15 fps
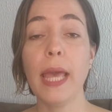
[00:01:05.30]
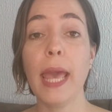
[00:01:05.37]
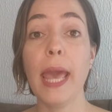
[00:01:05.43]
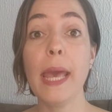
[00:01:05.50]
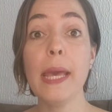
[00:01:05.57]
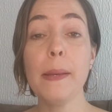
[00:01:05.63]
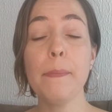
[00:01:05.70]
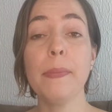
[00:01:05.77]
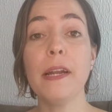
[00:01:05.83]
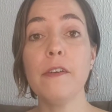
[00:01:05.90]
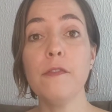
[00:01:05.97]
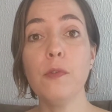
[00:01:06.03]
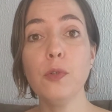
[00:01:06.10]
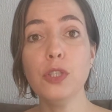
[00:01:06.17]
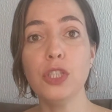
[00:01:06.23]
é para
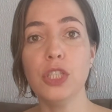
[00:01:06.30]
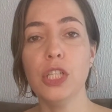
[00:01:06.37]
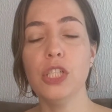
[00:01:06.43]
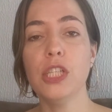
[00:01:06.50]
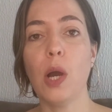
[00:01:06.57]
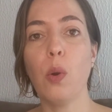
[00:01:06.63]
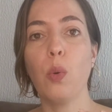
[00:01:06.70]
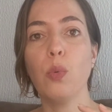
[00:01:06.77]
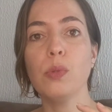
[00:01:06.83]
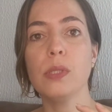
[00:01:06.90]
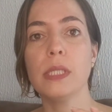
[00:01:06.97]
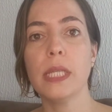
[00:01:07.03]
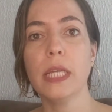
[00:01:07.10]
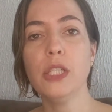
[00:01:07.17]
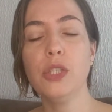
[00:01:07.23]
fugir de algum
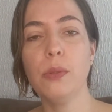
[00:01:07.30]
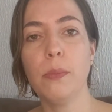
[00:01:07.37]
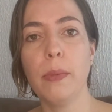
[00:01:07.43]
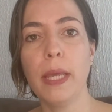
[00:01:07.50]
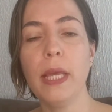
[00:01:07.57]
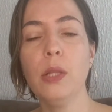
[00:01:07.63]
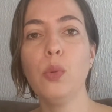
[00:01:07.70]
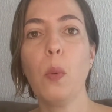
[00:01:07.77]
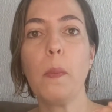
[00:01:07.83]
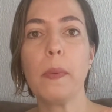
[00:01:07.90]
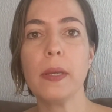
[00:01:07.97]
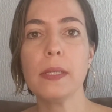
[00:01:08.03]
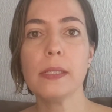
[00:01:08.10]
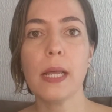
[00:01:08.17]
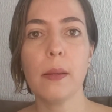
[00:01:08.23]
sentimento,
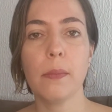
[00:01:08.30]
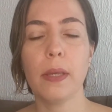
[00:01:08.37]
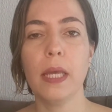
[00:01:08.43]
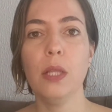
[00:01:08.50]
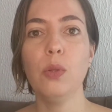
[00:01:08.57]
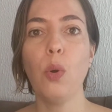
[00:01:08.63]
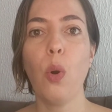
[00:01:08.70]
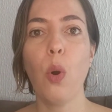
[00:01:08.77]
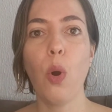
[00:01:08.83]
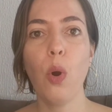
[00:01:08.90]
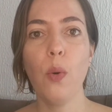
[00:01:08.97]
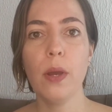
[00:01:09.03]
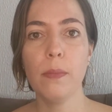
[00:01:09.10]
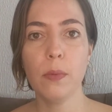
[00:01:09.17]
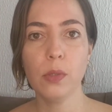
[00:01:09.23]
pensamento
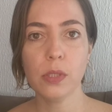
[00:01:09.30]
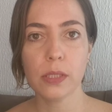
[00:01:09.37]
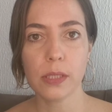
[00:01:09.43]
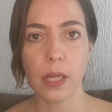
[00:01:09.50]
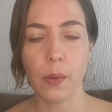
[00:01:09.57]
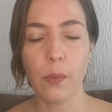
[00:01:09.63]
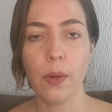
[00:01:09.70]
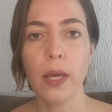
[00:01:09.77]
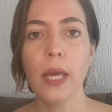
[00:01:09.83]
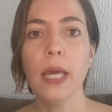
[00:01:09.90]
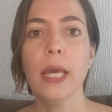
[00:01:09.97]
ou emoção.